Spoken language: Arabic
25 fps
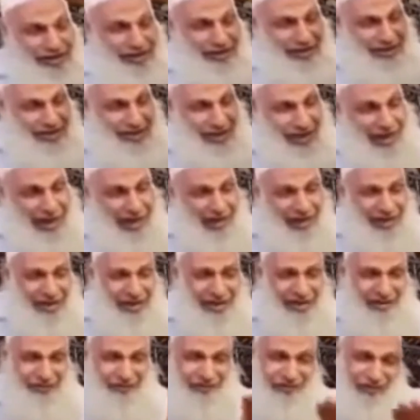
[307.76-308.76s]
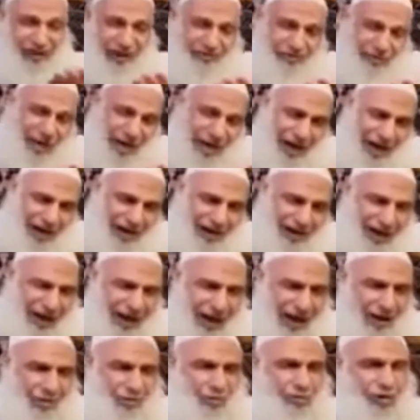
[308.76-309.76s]
الله فما
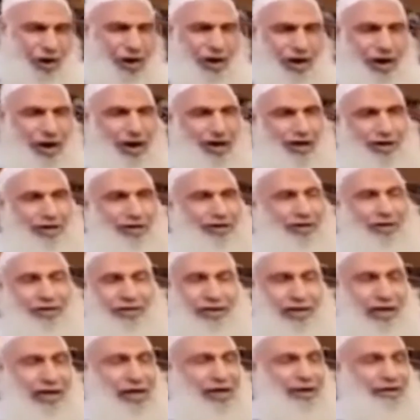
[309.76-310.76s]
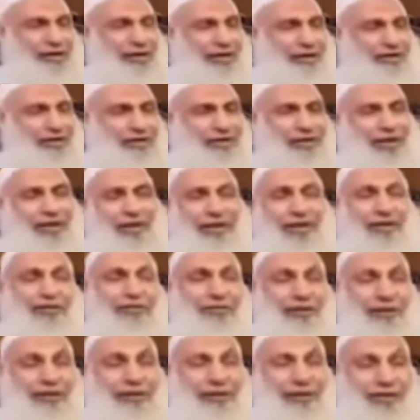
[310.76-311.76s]
رعوها حق رعايتها
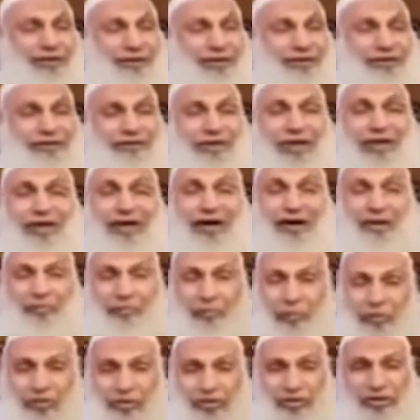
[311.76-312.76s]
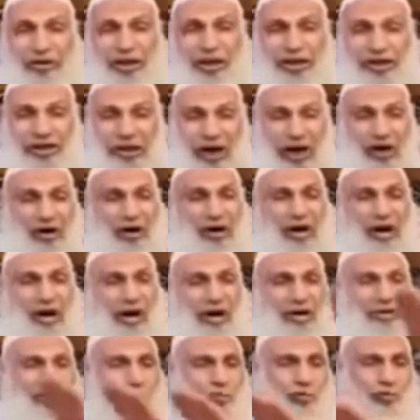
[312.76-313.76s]
فلا بد
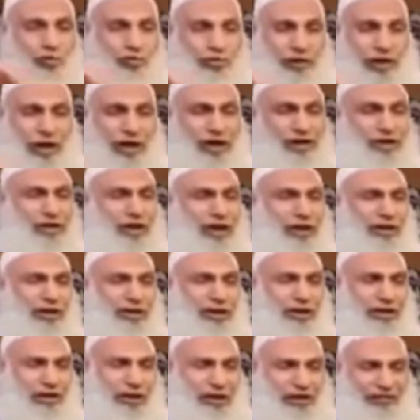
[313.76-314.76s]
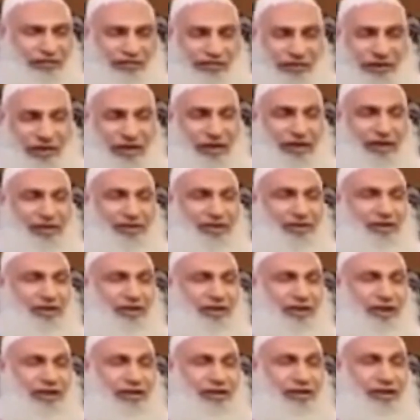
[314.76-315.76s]
يقع هناك خلافات
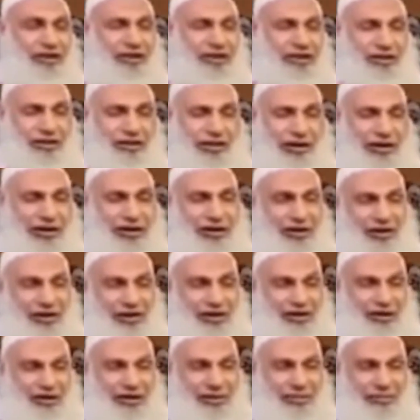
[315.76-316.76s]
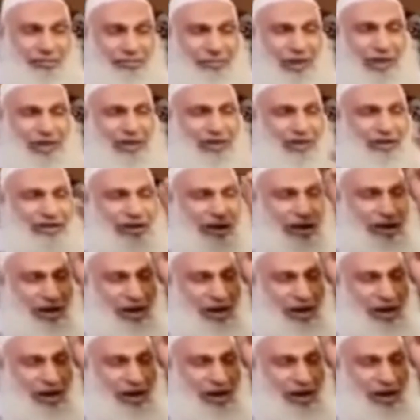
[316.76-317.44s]
كثيره بين